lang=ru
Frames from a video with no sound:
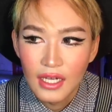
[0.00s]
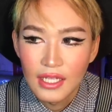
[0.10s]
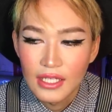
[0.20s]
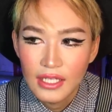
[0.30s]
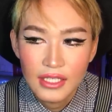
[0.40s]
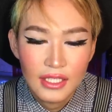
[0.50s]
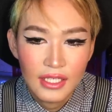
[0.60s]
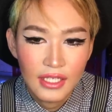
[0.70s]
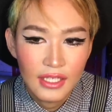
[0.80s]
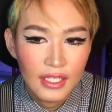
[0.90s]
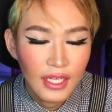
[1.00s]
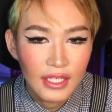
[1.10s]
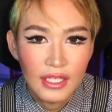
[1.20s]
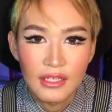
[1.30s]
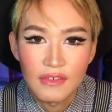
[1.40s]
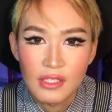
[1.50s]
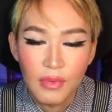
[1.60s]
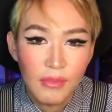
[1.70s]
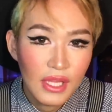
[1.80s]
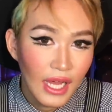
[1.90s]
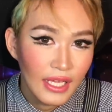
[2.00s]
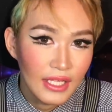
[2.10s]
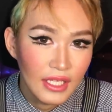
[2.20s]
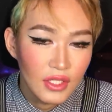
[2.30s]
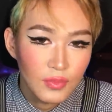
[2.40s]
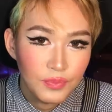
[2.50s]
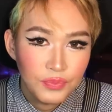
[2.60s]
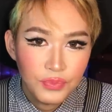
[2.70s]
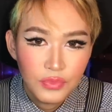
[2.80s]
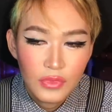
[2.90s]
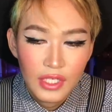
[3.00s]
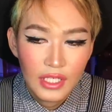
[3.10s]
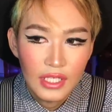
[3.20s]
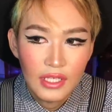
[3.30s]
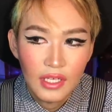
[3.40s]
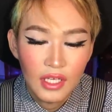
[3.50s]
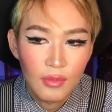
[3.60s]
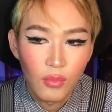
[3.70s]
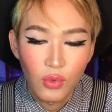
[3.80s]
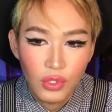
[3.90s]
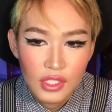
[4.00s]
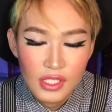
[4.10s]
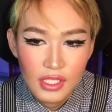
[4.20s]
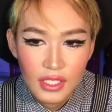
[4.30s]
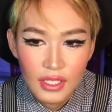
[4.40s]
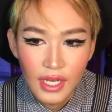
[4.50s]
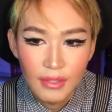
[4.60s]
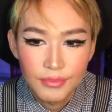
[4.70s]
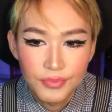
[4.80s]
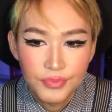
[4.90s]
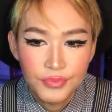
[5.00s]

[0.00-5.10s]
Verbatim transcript: Для некоторых это какие-то воспоминания, какие-то эмоции, да?